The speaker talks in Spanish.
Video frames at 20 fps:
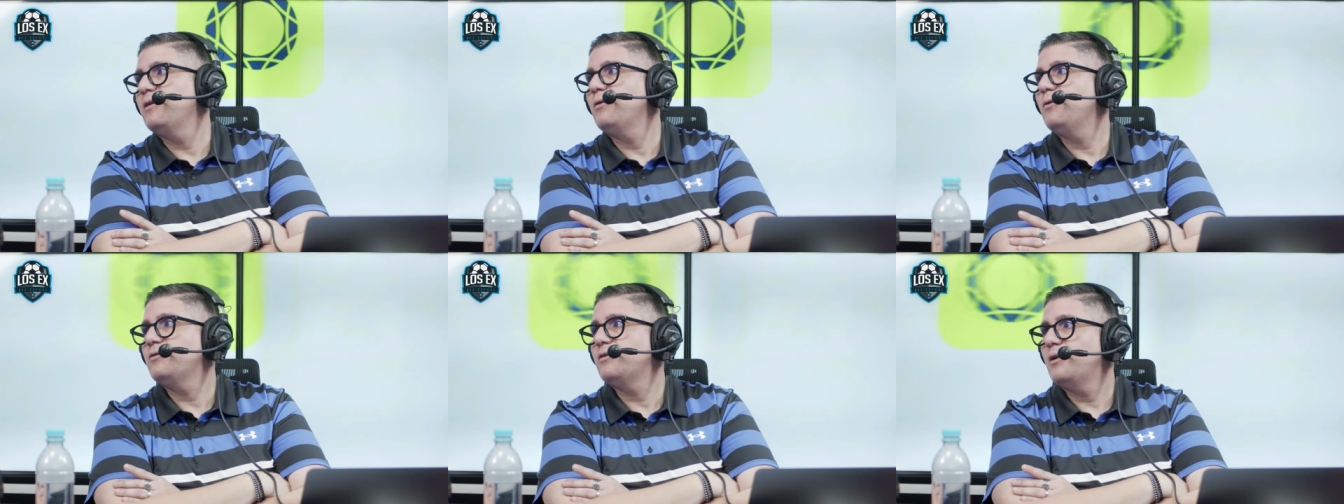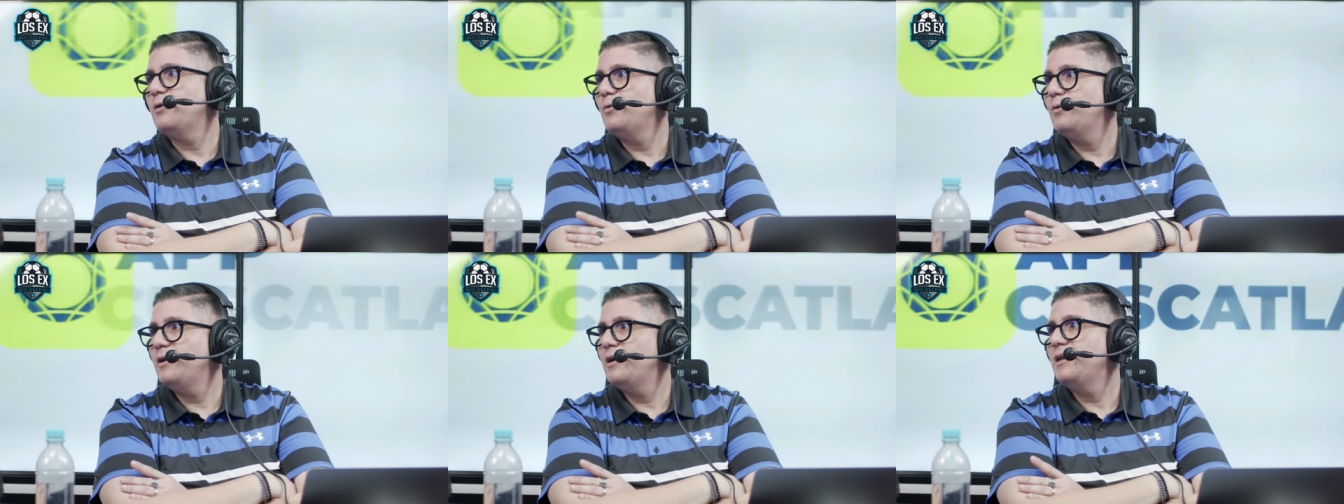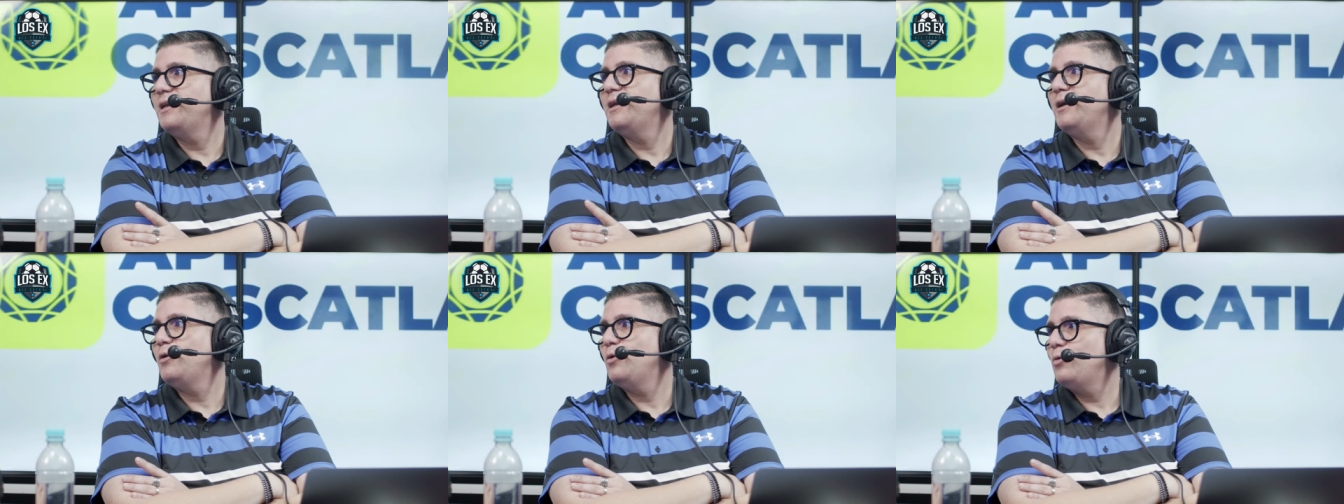los, saludan
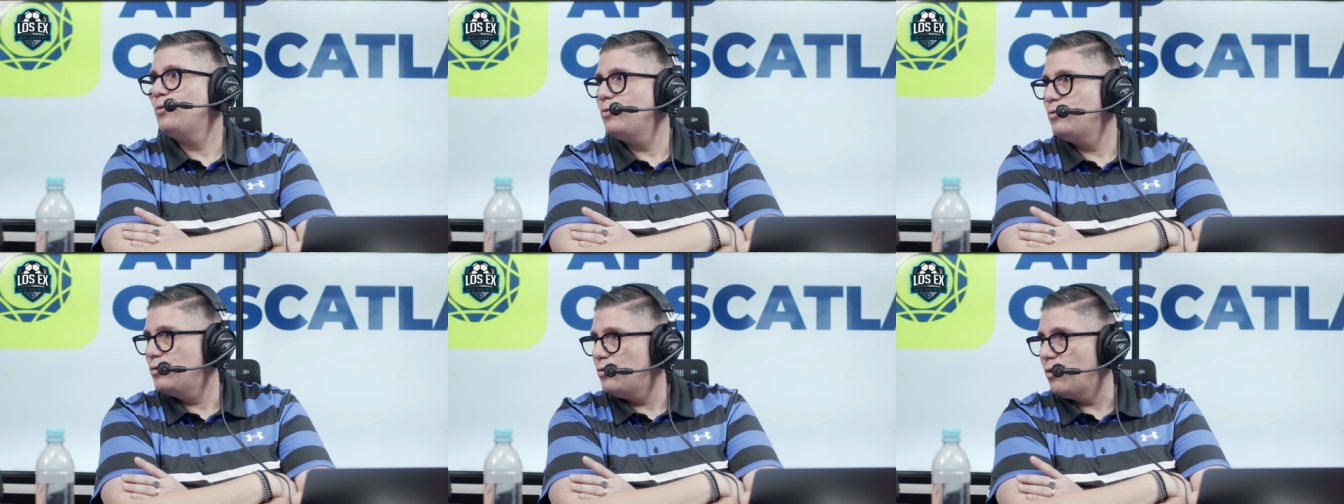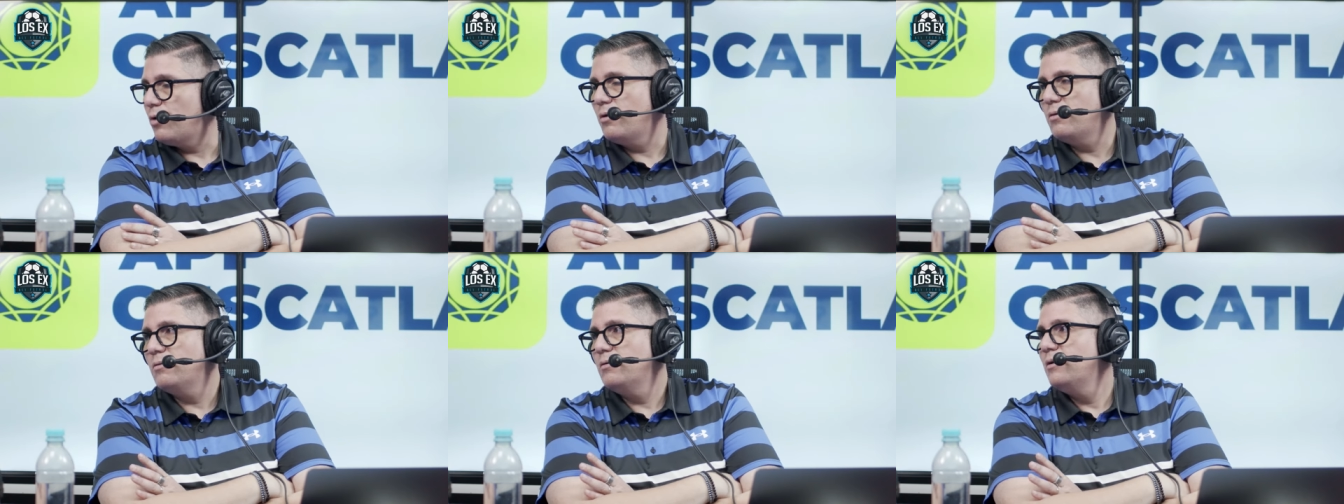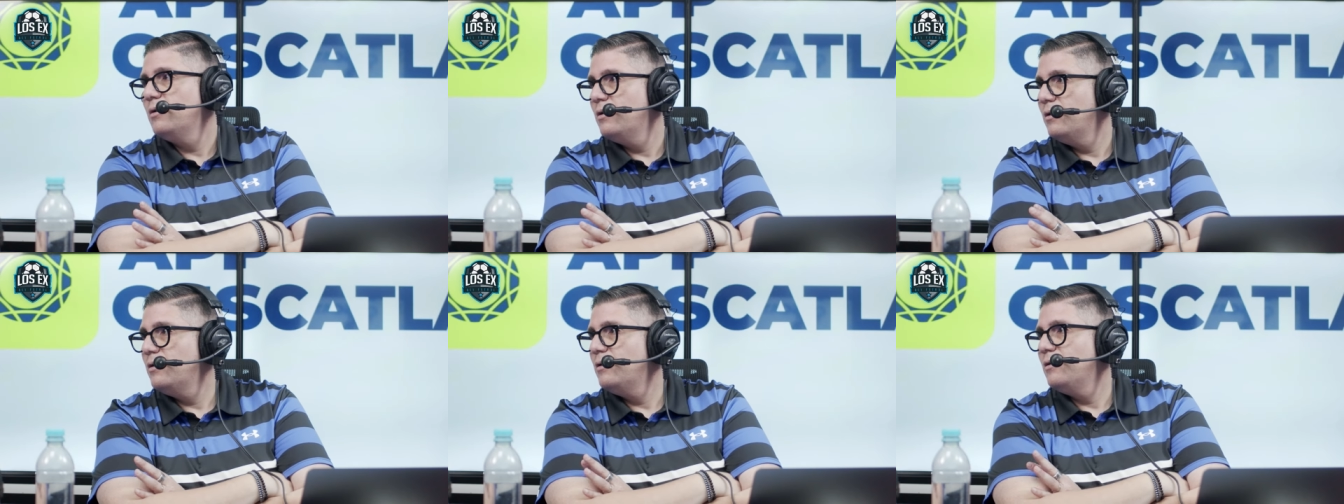el día del locutor,
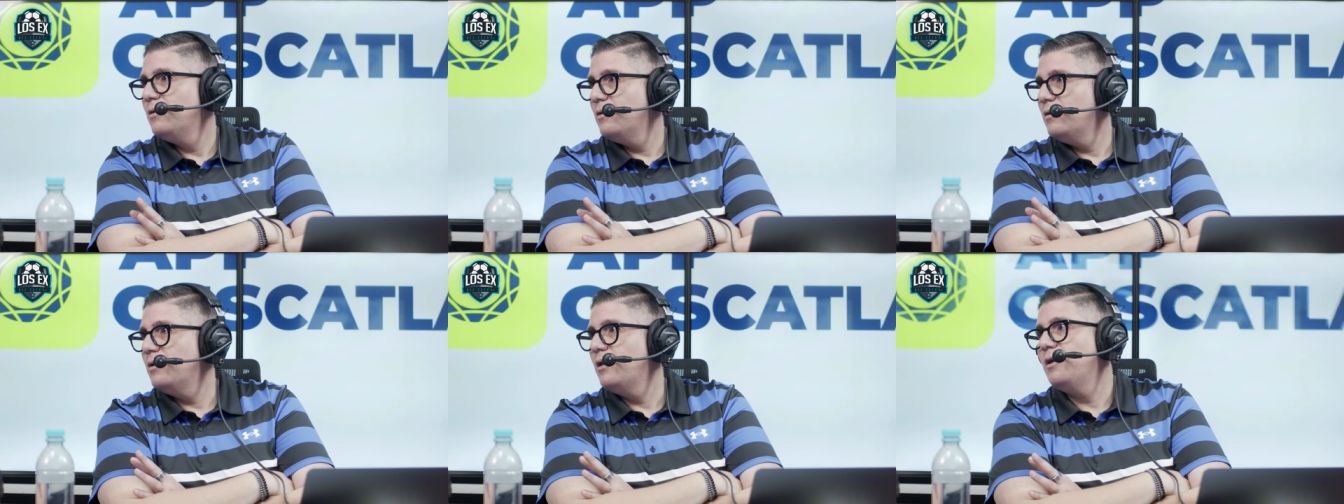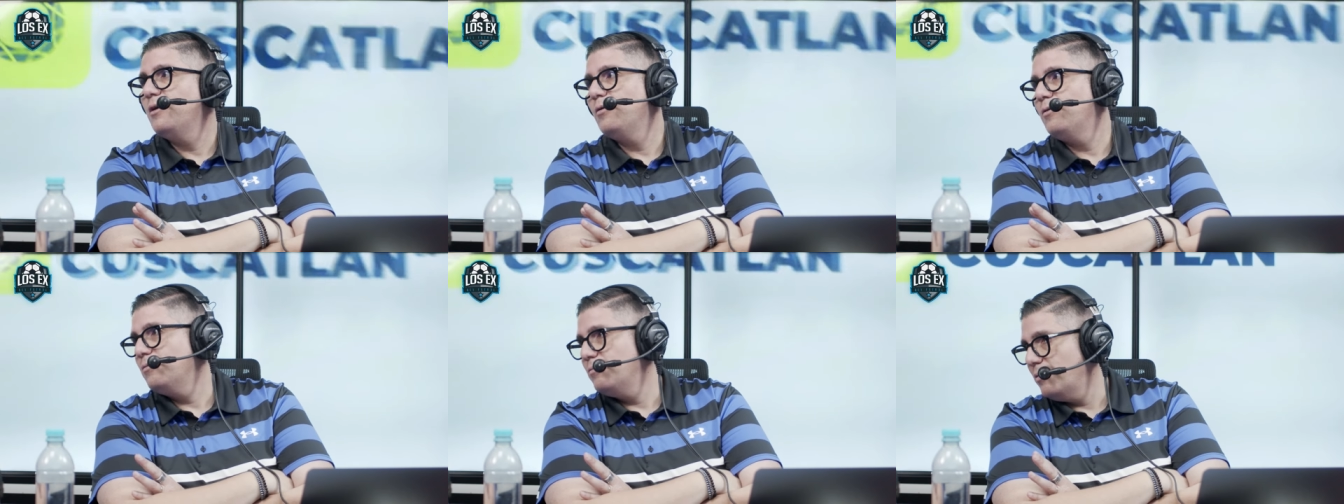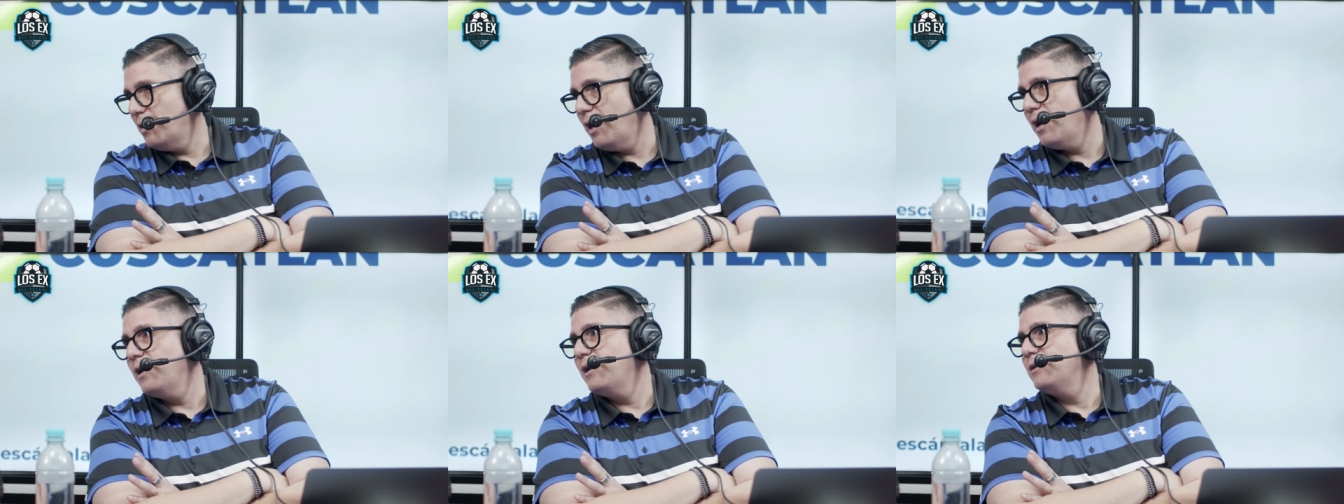le digo,
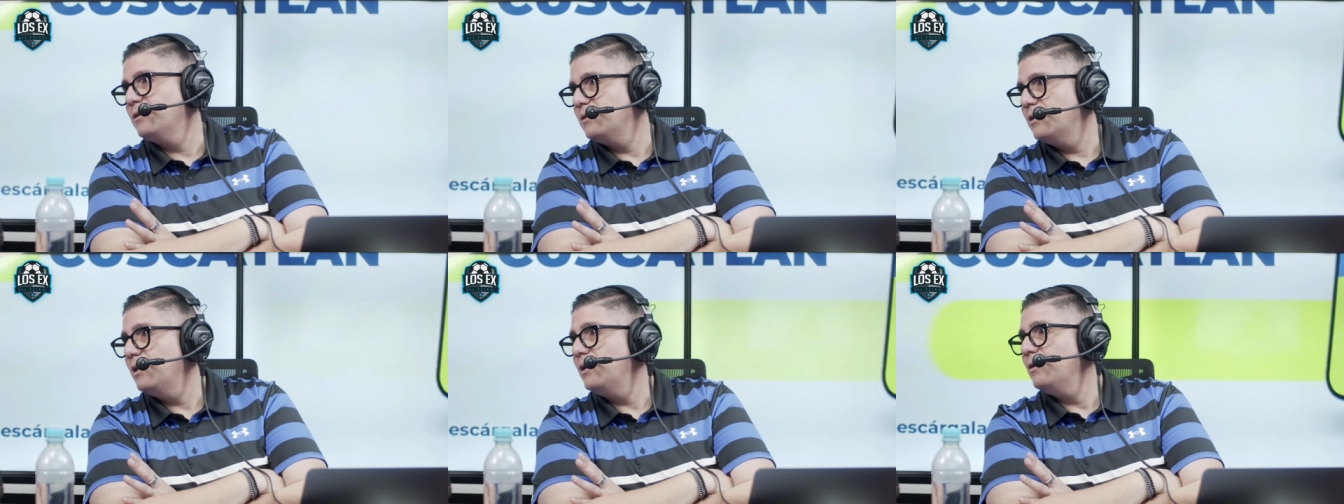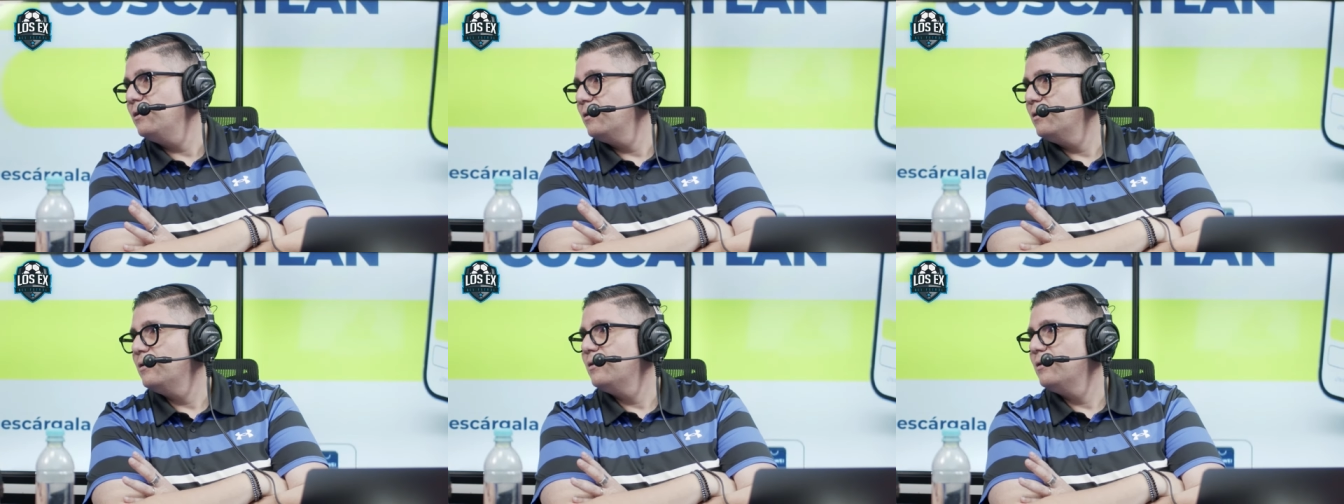ahí sí,